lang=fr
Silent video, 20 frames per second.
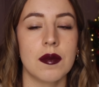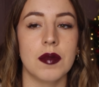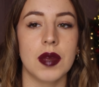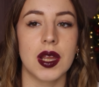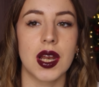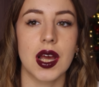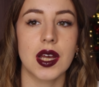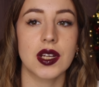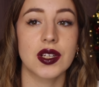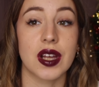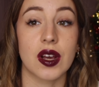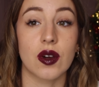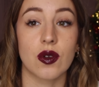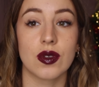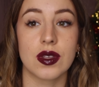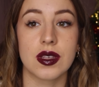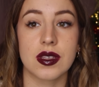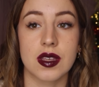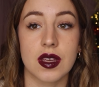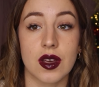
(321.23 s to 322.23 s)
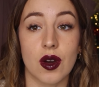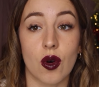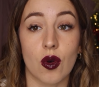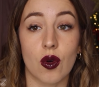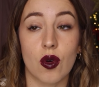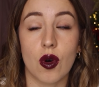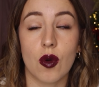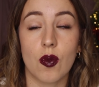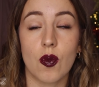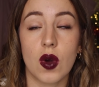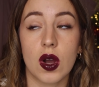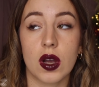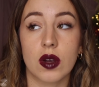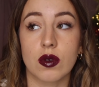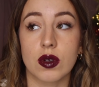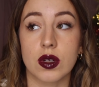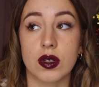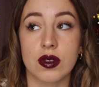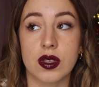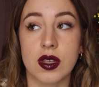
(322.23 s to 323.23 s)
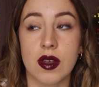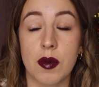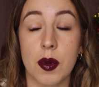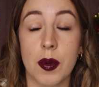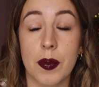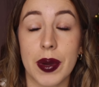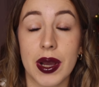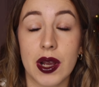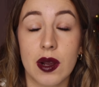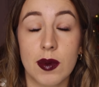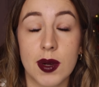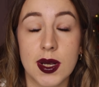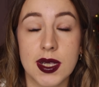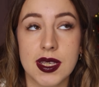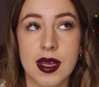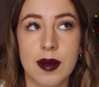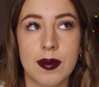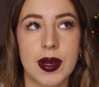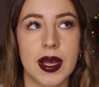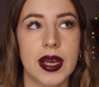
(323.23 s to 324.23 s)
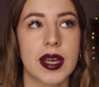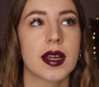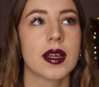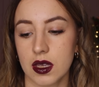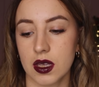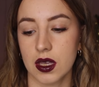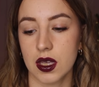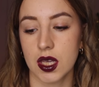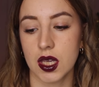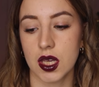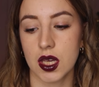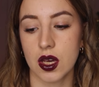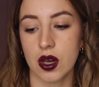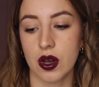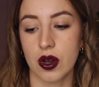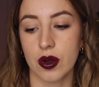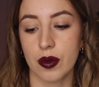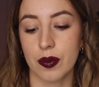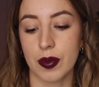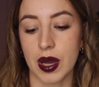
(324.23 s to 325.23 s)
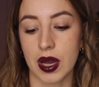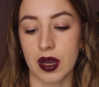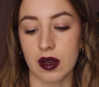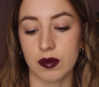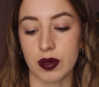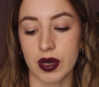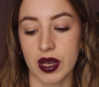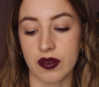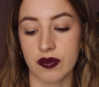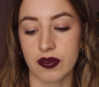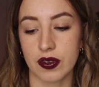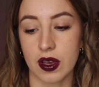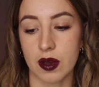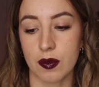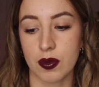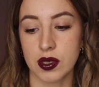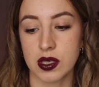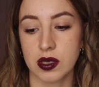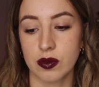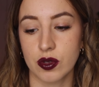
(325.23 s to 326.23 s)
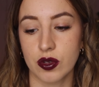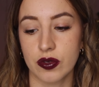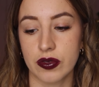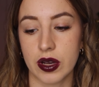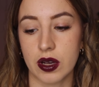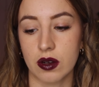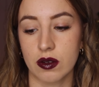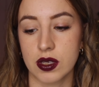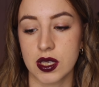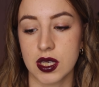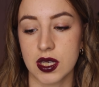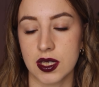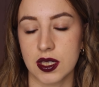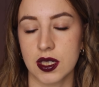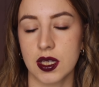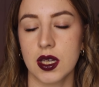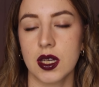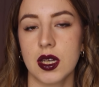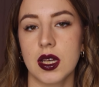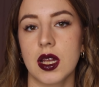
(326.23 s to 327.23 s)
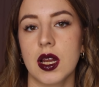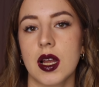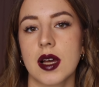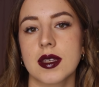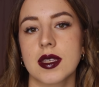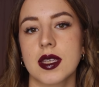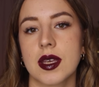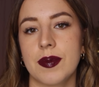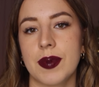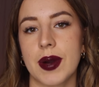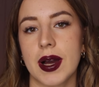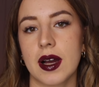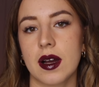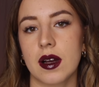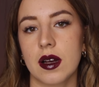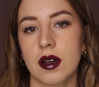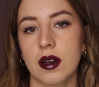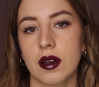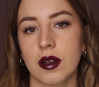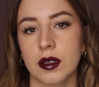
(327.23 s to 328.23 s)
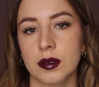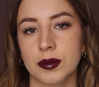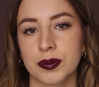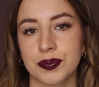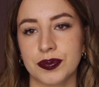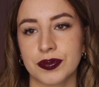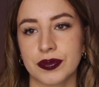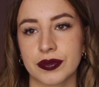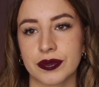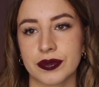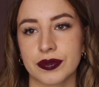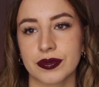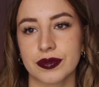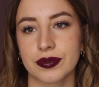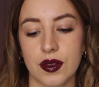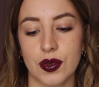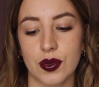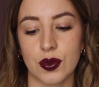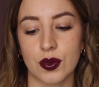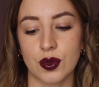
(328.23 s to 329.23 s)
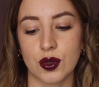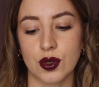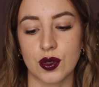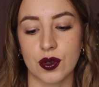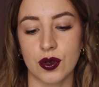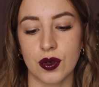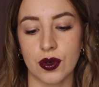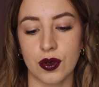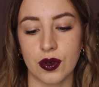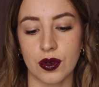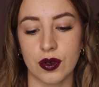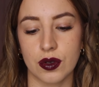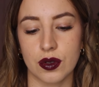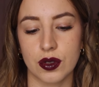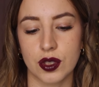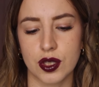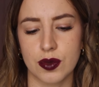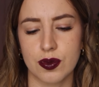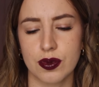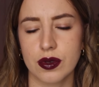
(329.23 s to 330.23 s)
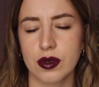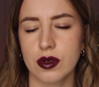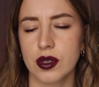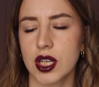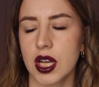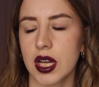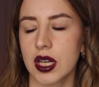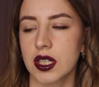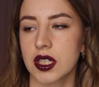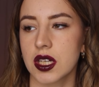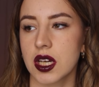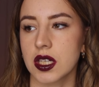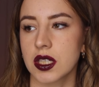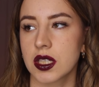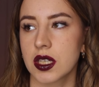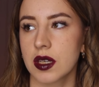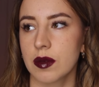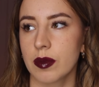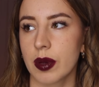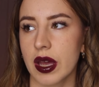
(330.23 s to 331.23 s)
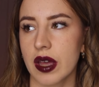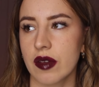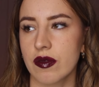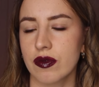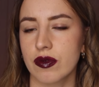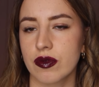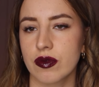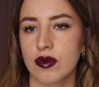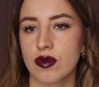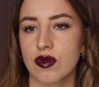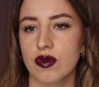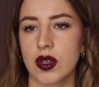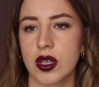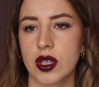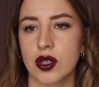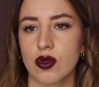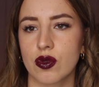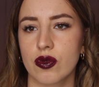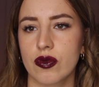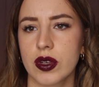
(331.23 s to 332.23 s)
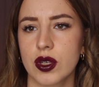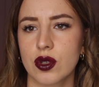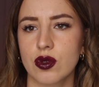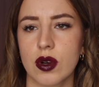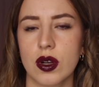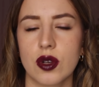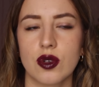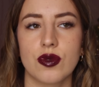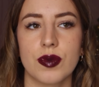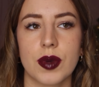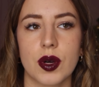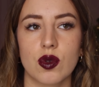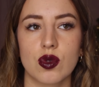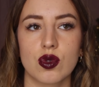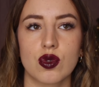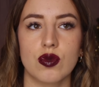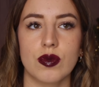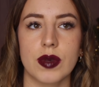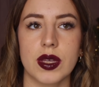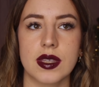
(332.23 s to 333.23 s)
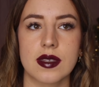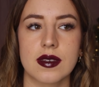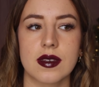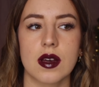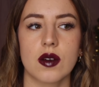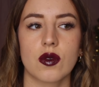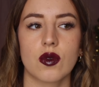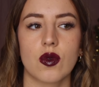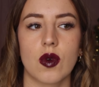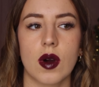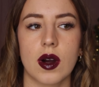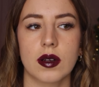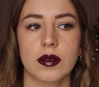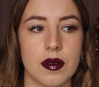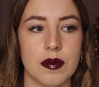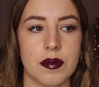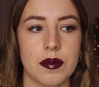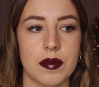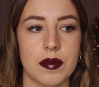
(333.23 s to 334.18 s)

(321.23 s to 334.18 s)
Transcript: mais là je la connaissais encore moins quoi je savais même pas comment elle s'appelait et euh, bah bref impossible de faire le CG et là c'est pas euh, donc je, je sais plus ce que j'allais chercher bref je voulais trouver je crois le numéro du médecin ou quoi